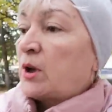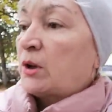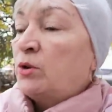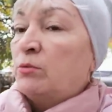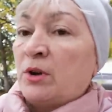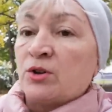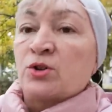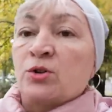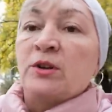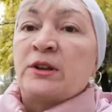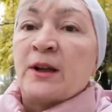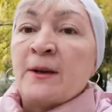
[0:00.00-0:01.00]
Но я думаю,
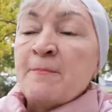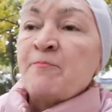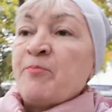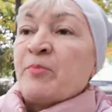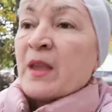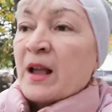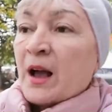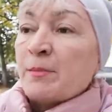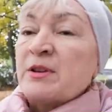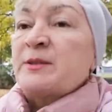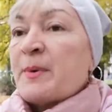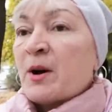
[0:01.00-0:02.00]
что это
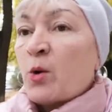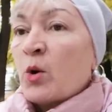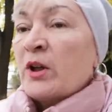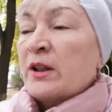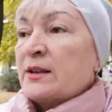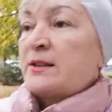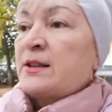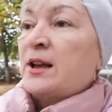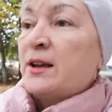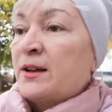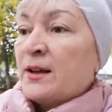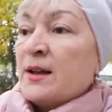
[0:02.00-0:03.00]
обеспокоилась,
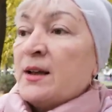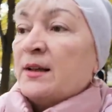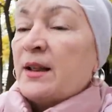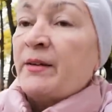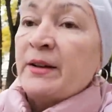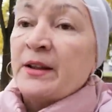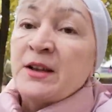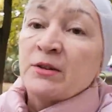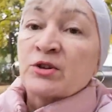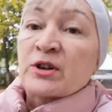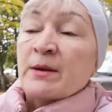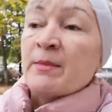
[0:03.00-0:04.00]
наверное,
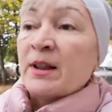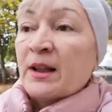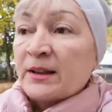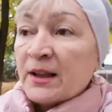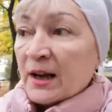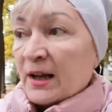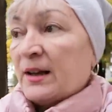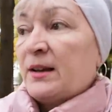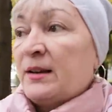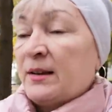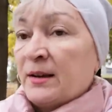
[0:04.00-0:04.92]
девушка молодая,